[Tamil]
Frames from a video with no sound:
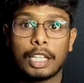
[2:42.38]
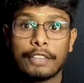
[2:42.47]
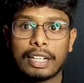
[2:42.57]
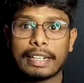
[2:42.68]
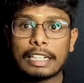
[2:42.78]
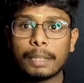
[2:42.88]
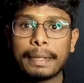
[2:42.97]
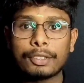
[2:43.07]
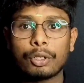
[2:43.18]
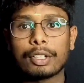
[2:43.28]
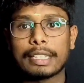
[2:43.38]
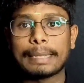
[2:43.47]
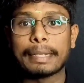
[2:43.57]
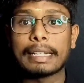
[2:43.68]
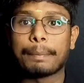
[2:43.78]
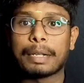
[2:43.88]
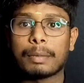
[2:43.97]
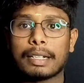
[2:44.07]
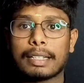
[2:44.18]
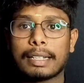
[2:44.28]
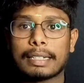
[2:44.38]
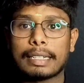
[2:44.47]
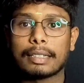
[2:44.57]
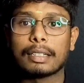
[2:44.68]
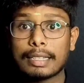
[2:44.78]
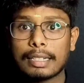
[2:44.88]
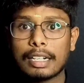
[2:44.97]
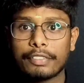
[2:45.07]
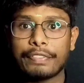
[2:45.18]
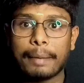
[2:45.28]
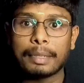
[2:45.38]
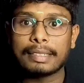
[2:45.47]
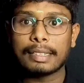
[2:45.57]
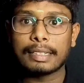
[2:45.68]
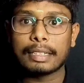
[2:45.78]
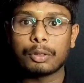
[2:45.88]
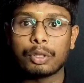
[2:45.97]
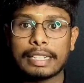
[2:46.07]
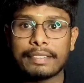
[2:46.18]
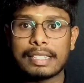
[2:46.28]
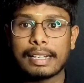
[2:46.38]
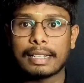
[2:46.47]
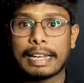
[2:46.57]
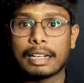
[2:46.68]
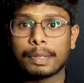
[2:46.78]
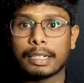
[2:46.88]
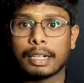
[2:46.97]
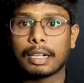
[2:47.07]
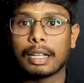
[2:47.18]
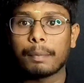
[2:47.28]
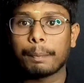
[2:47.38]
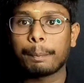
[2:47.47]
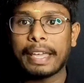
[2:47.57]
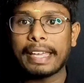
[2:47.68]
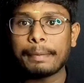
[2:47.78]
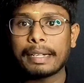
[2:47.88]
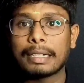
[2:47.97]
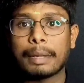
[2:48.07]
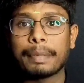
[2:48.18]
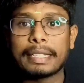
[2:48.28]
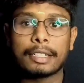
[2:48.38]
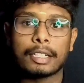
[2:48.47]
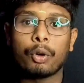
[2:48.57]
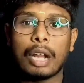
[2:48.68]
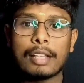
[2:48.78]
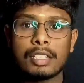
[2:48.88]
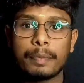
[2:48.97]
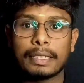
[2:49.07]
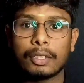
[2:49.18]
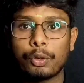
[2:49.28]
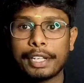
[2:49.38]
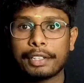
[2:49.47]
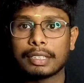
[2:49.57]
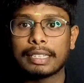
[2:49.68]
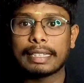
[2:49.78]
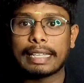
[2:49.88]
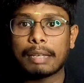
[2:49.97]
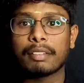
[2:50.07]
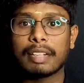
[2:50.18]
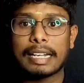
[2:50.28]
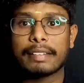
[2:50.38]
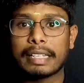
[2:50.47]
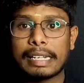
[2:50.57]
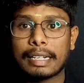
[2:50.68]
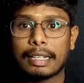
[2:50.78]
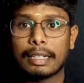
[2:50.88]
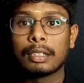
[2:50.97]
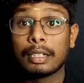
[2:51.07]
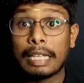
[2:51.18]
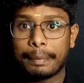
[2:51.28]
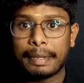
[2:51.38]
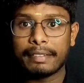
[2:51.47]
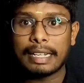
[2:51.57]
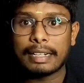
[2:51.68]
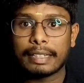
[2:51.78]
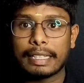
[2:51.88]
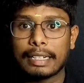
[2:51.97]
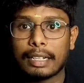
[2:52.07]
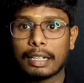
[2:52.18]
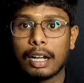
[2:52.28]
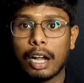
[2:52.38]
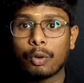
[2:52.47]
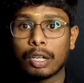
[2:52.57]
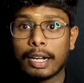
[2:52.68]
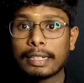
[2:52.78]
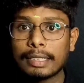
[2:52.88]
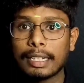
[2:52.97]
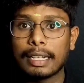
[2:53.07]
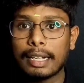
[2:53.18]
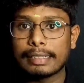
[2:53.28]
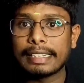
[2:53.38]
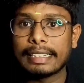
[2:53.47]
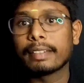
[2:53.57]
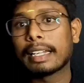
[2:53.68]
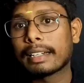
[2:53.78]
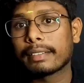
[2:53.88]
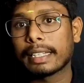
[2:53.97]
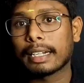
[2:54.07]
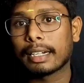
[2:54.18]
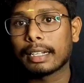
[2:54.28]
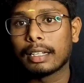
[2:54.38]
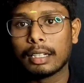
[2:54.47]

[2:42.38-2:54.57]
இவங்க ரெண்டு பேர் சொல்கிறதையுமே நம்புற மாதிரி தான் இருக்குது அதனால் ஃபேமஸான இருக்க ஒரு டிவி சேனல் என்ன பண்ணுறாங்கன்னா பேய் மேலே நம்பிக்கை இருக்க ஒரு அஞ்சு பேர்த்த கூட்டிகிட்டு வந்து இந்த கேமை விளையாட வைக்கிறாங்க எப்படி விளையாட வைக்கிறாங்கன்னா அவங்க கண்களை கட்டிட்டு விளையாட வைக்கிறாங்க